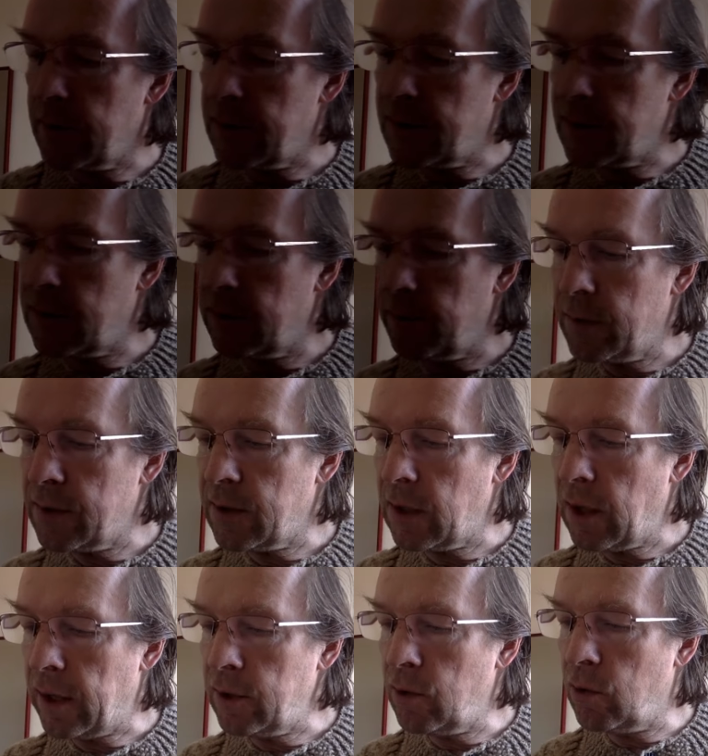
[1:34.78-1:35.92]
man sich ein
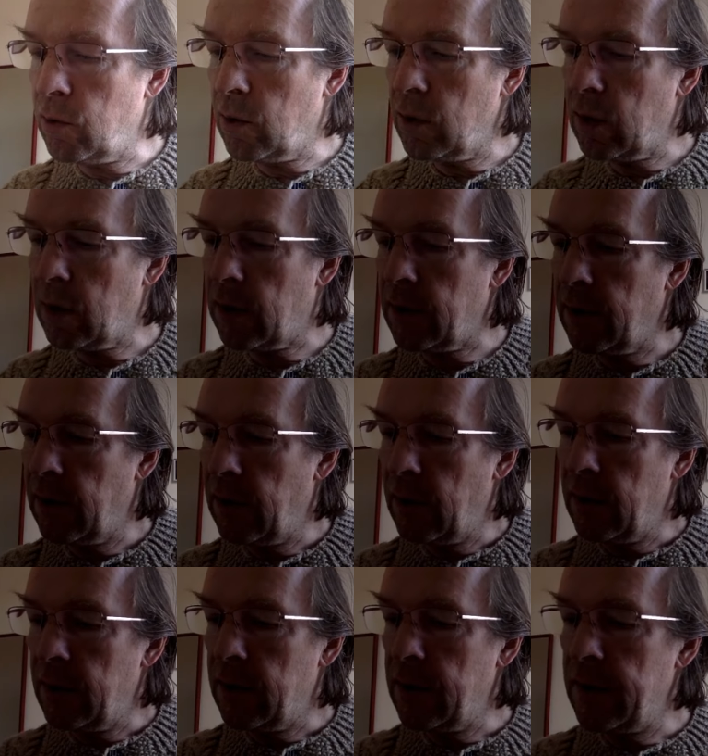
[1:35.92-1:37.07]
bisschen angucken kann,
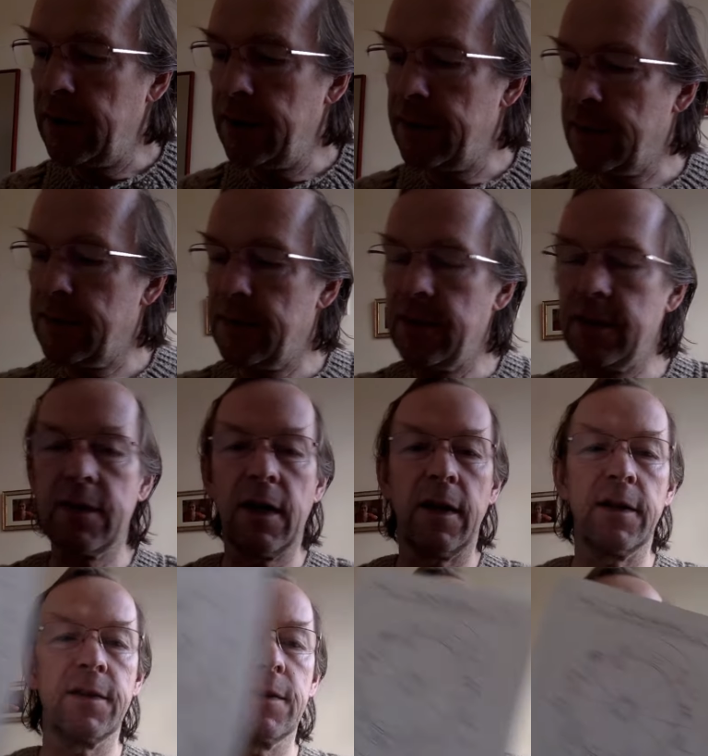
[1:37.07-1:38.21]
ist die
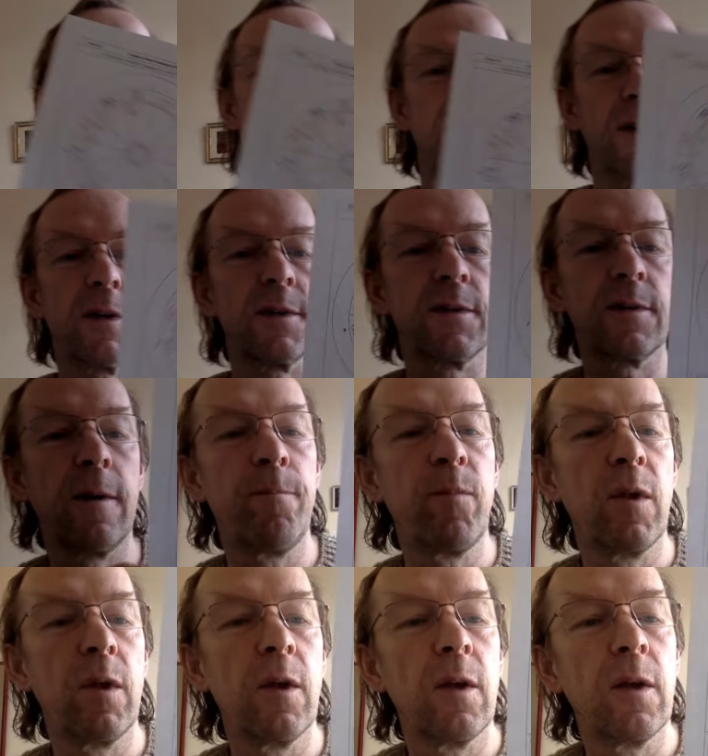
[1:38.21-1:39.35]
Tatsache, dass
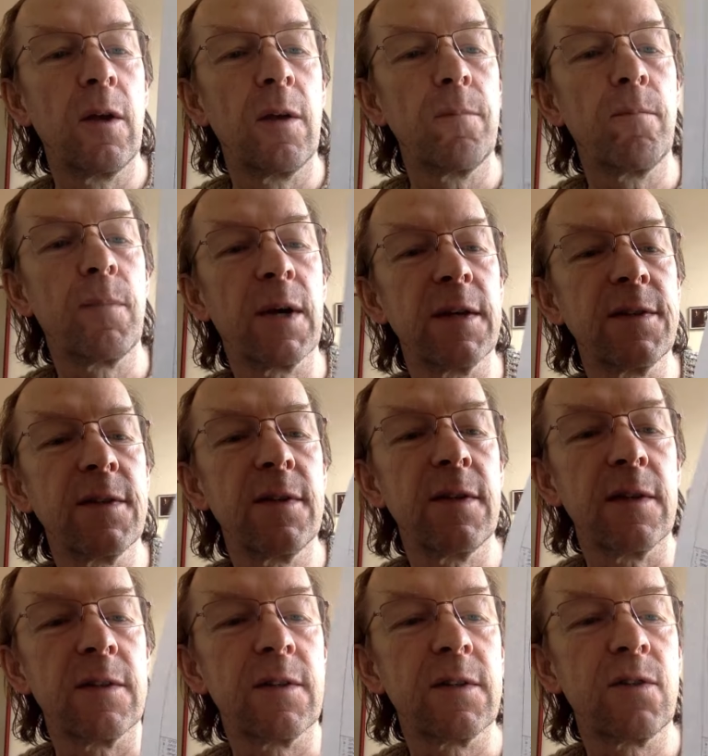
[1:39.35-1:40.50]

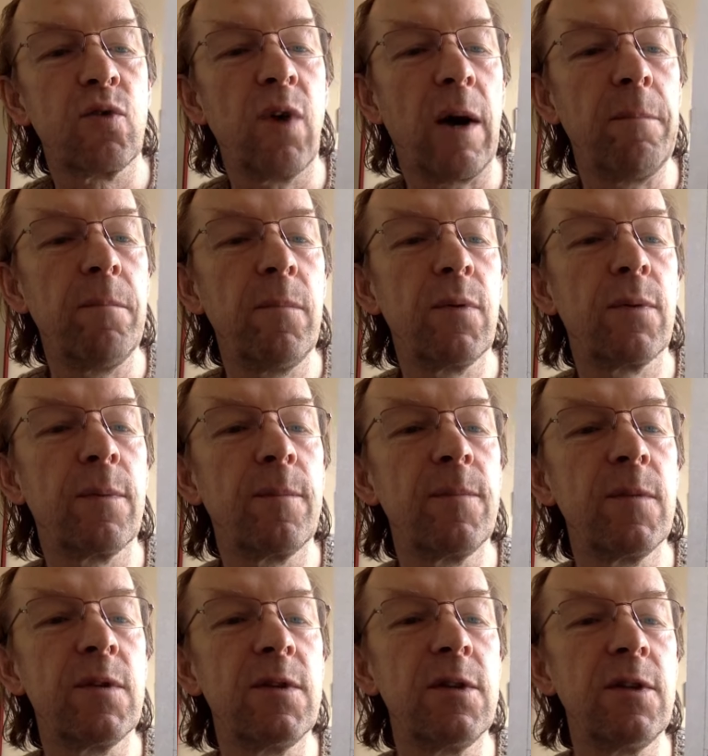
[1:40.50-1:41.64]
Präsident Trump
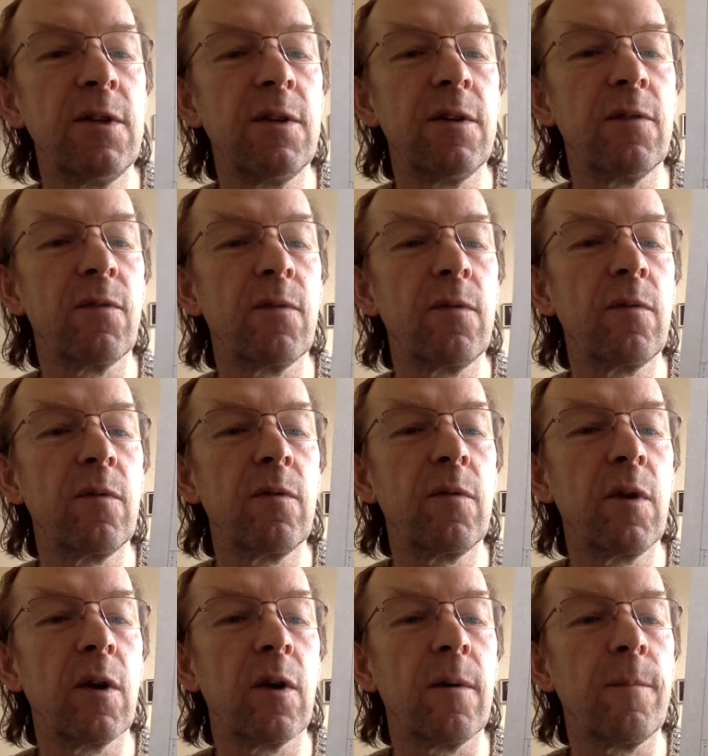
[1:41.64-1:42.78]
die
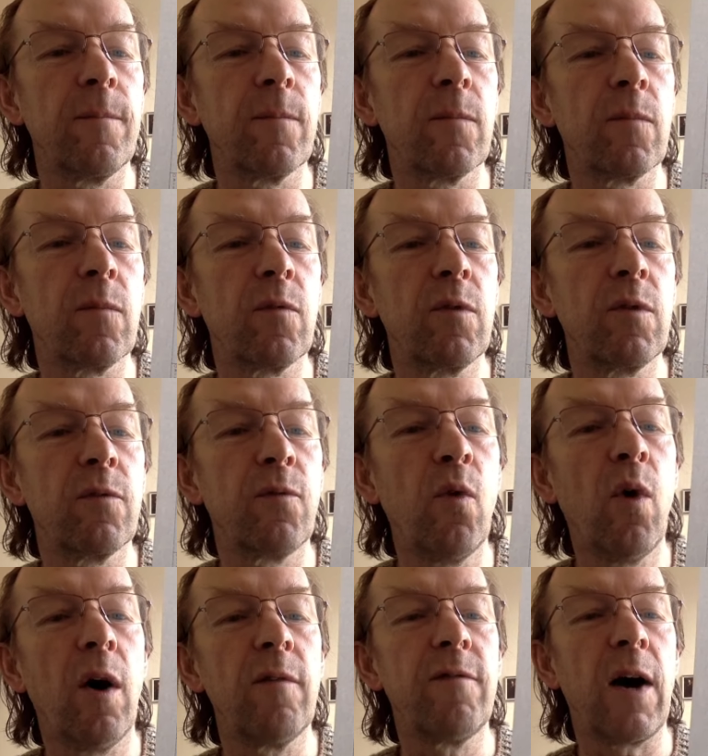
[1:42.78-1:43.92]
ähm,
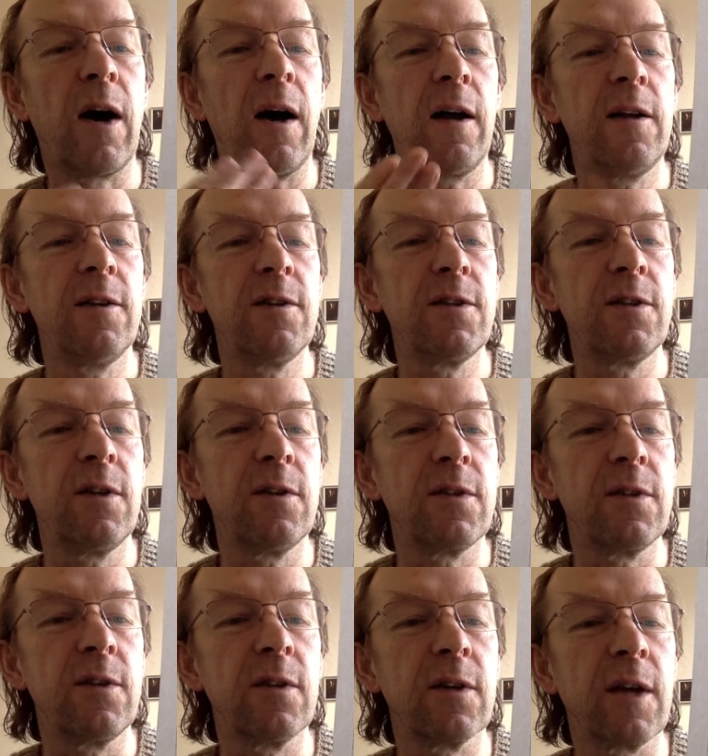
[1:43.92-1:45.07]
Vorwahlen, die,
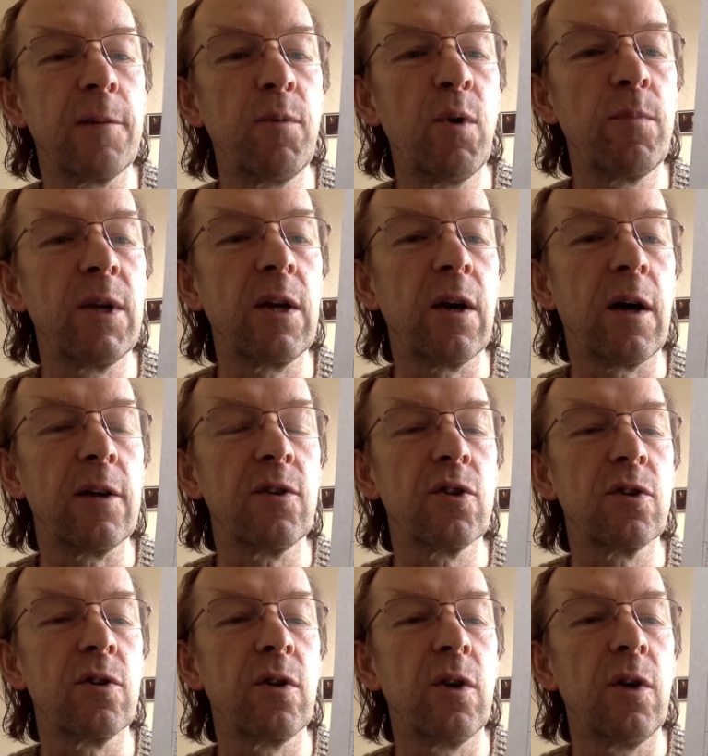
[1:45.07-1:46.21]
die
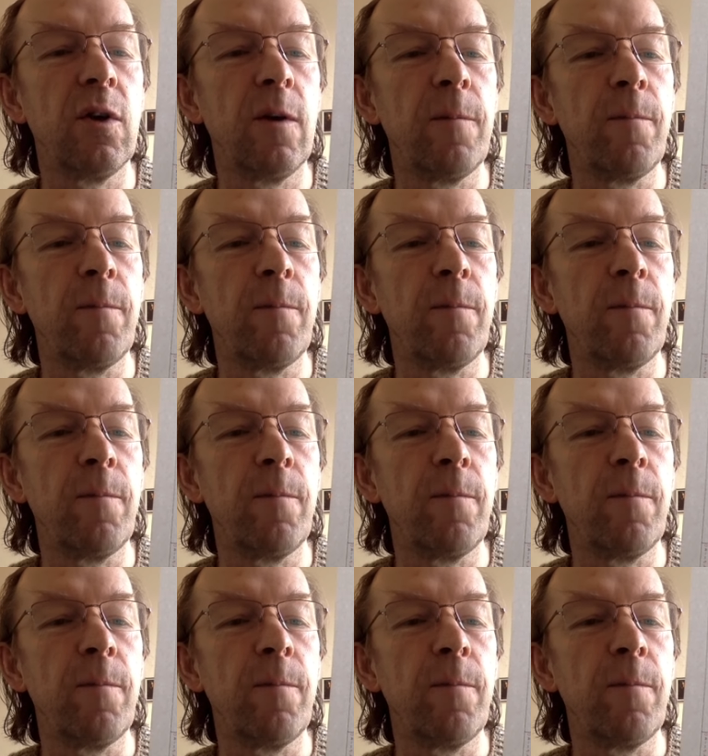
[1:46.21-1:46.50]
republikanischen Kandidaten